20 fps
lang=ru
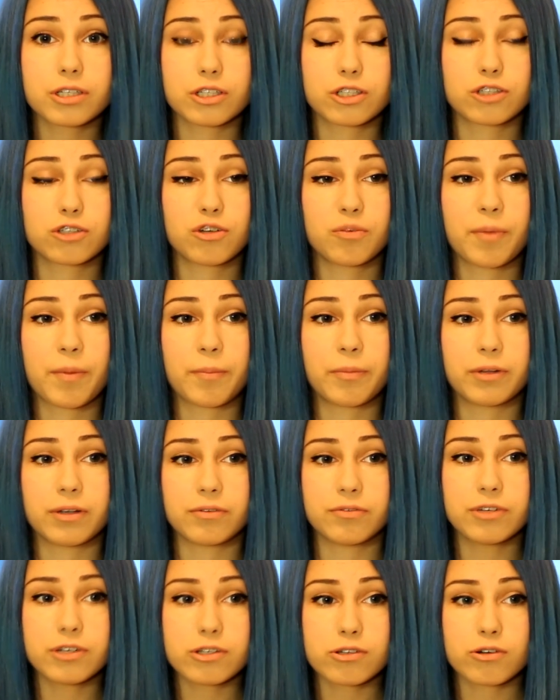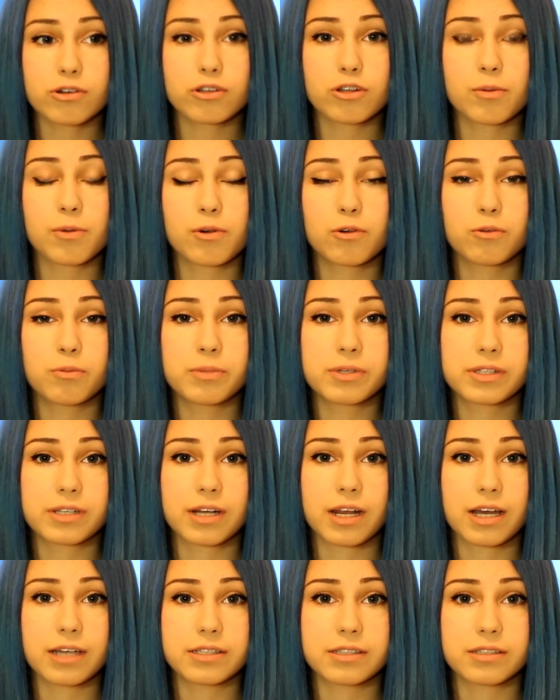Еще у меня было видео о том, как
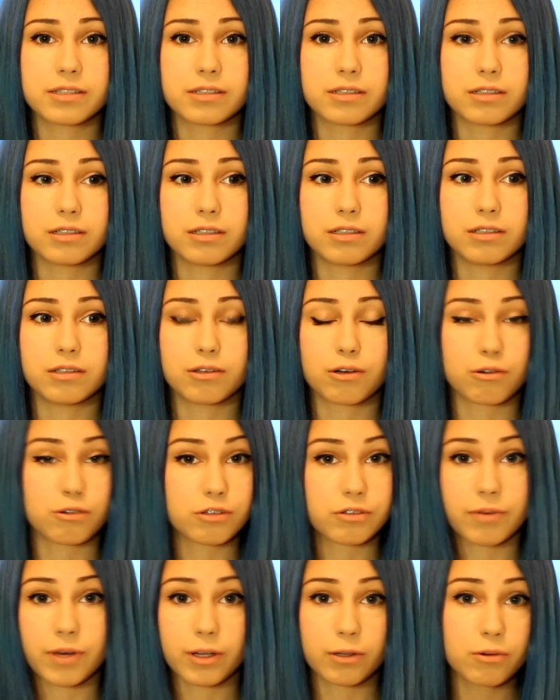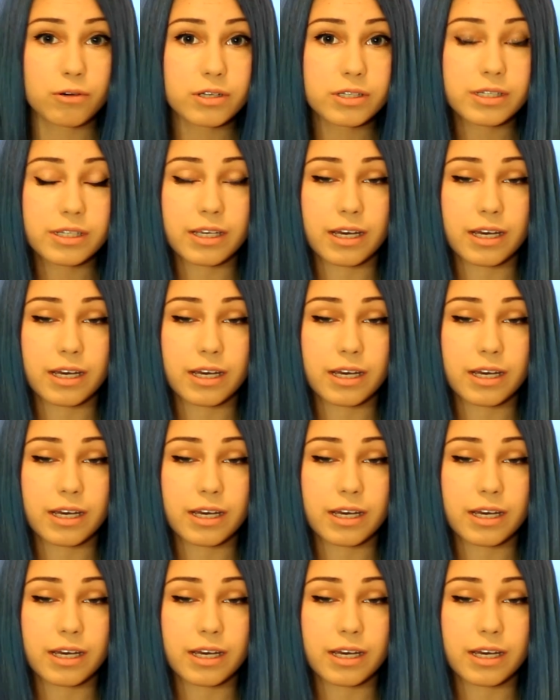убыстрять э, рост волос.